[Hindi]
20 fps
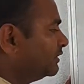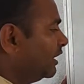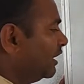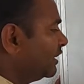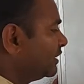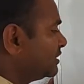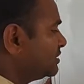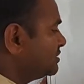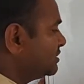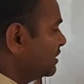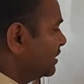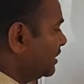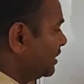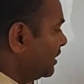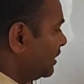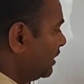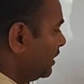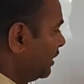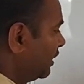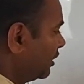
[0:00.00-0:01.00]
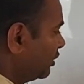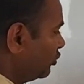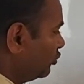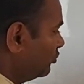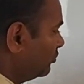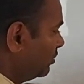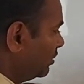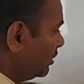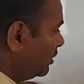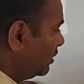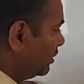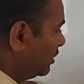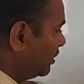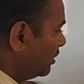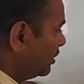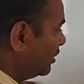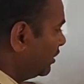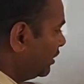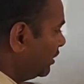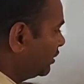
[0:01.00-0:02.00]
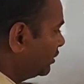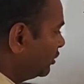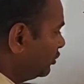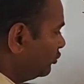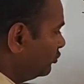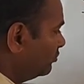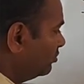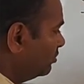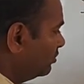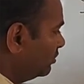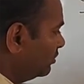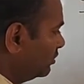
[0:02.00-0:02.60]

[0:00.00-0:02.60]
दैट इज ए क्यूब हंड्रेड क्यूब